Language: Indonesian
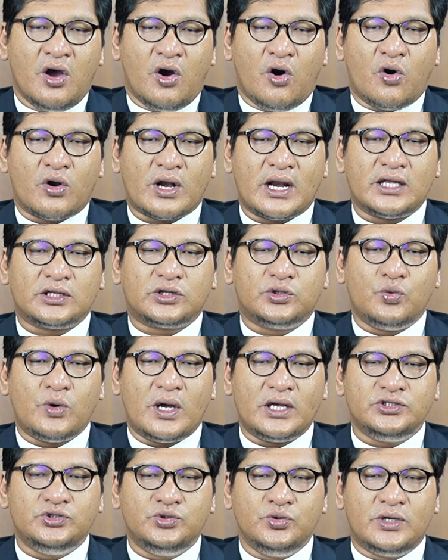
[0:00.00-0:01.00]
Orang
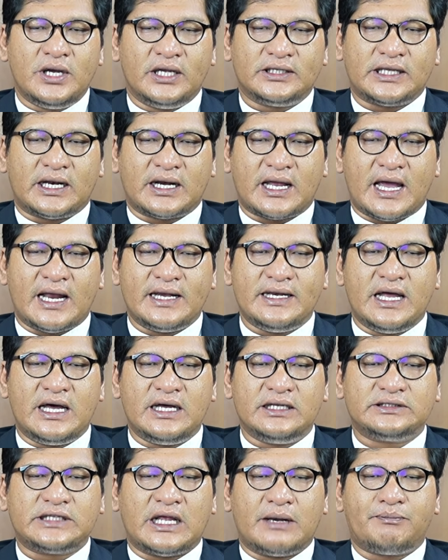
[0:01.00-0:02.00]
tua juga
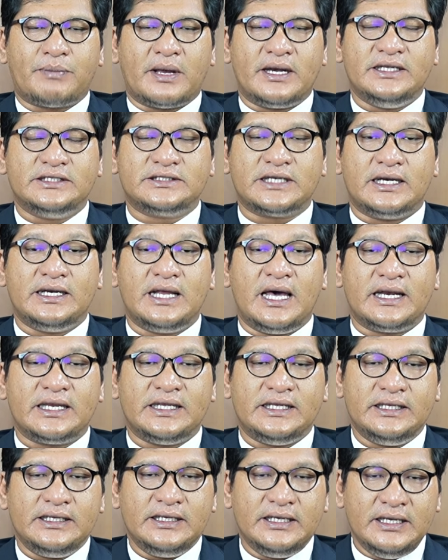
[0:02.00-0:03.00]
terkadang tanpa
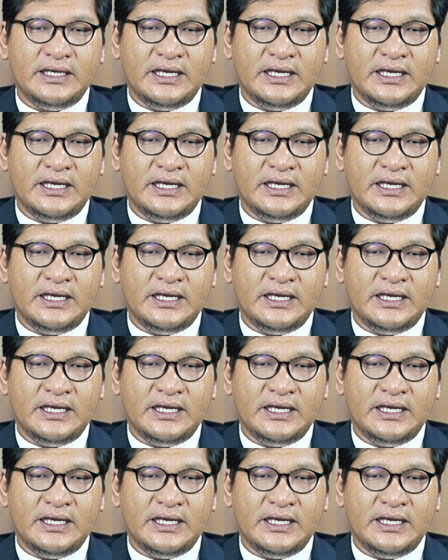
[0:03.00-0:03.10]
disadari